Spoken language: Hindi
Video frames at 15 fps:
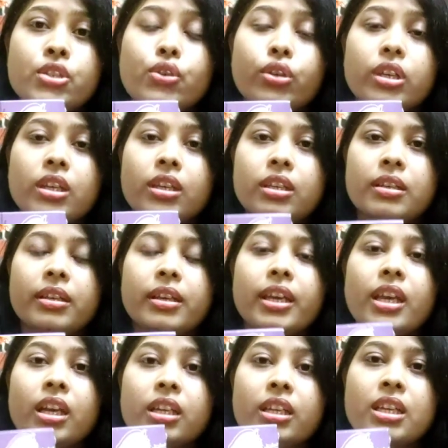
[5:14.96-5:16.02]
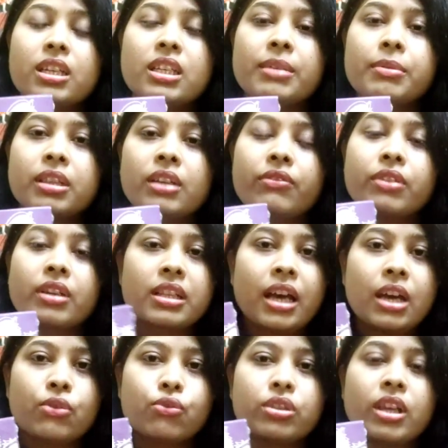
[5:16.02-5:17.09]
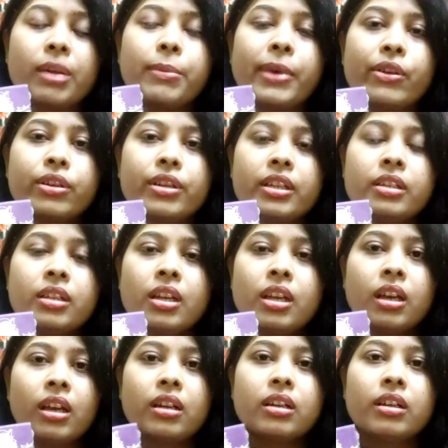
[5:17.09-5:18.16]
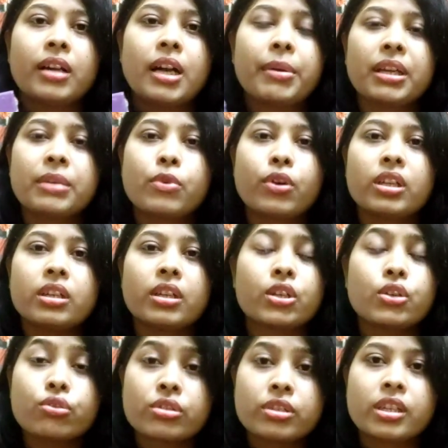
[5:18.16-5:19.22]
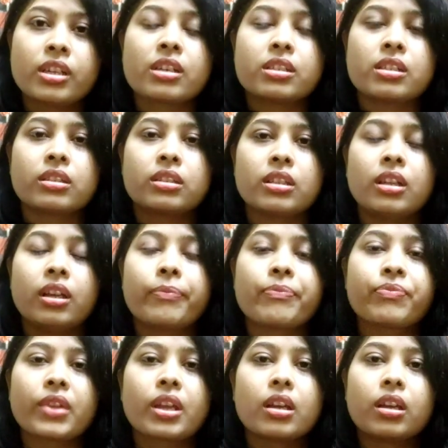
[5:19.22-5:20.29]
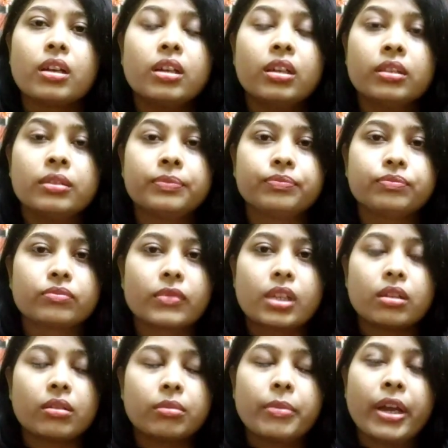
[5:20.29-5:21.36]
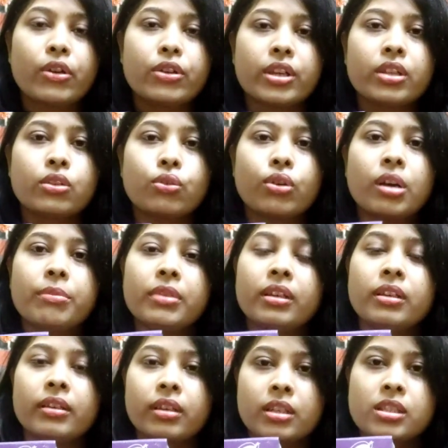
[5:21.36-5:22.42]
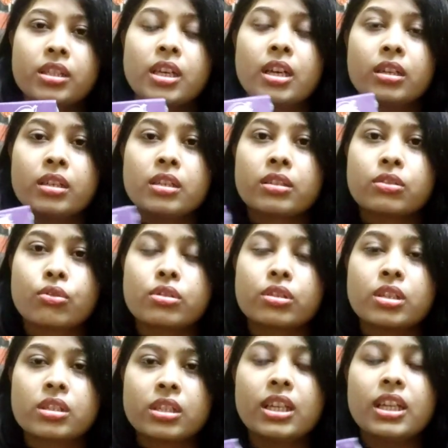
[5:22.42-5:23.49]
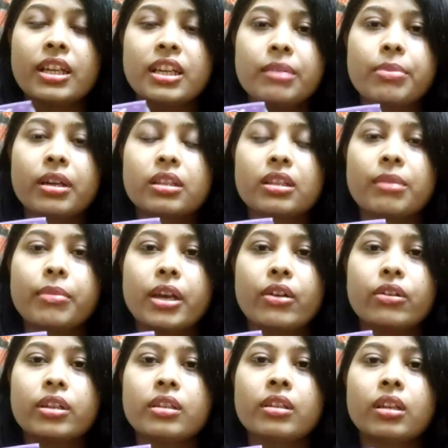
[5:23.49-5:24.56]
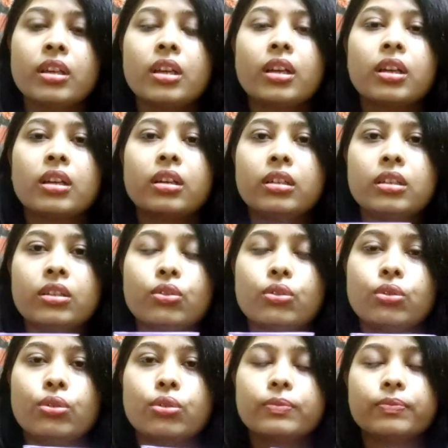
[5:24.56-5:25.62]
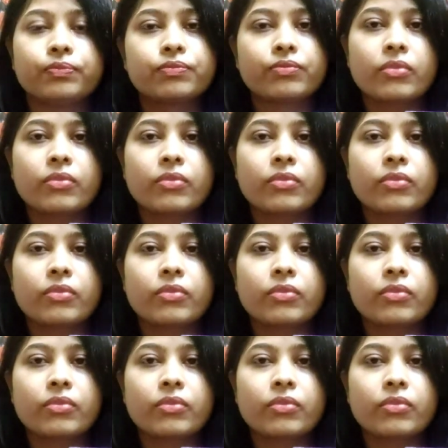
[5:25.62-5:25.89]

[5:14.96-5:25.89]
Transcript: जो कि हेयर के लिए मतलब वरदान होता है बायोटिन आ, हमारी बॉडी रिड्यूस नहीं कर सकती ना आ, बायोटिन तो हमें किसी अन्य सोर्सेज से लेने पड़ते हैं बायोटिन आ, तो